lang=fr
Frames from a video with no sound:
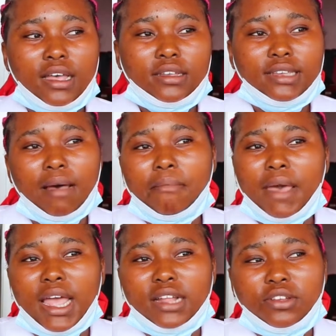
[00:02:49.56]
ça,
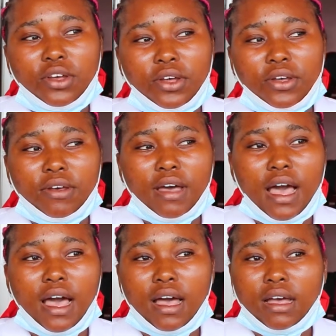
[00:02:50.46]
m'aide euh,
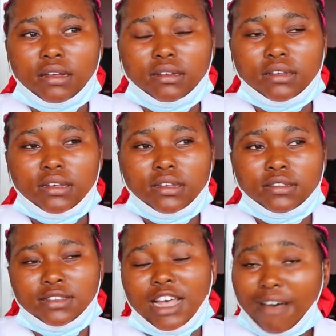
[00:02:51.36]

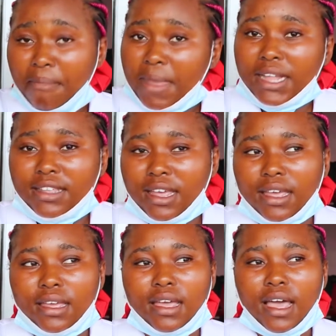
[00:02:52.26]
Ça va m'aider